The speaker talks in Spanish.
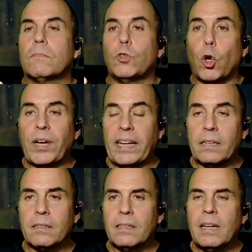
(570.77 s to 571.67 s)

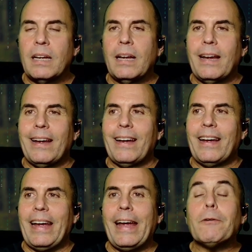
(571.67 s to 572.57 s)
Docker,
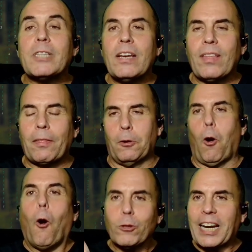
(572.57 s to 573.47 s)
he
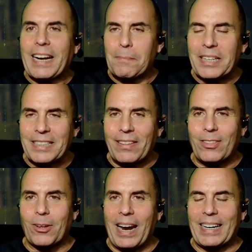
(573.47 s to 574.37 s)
utilizado otra herramienta
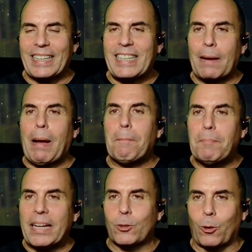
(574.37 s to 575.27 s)
adicional que se llama
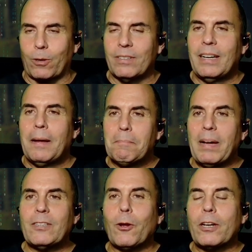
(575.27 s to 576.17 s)
Vector.
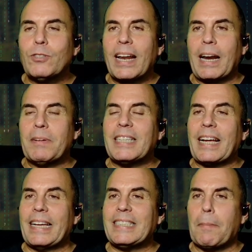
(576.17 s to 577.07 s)
Vector es una
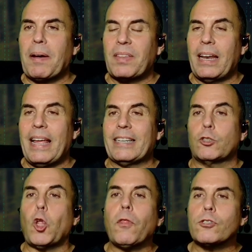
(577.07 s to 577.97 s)
herramienta que es capaz de leer
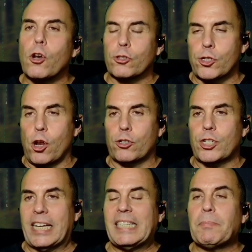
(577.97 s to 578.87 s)
todos los
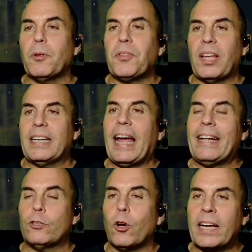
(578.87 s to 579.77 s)
logs que se producen
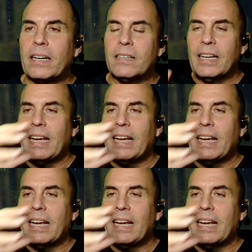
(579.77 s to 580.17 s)
en Docker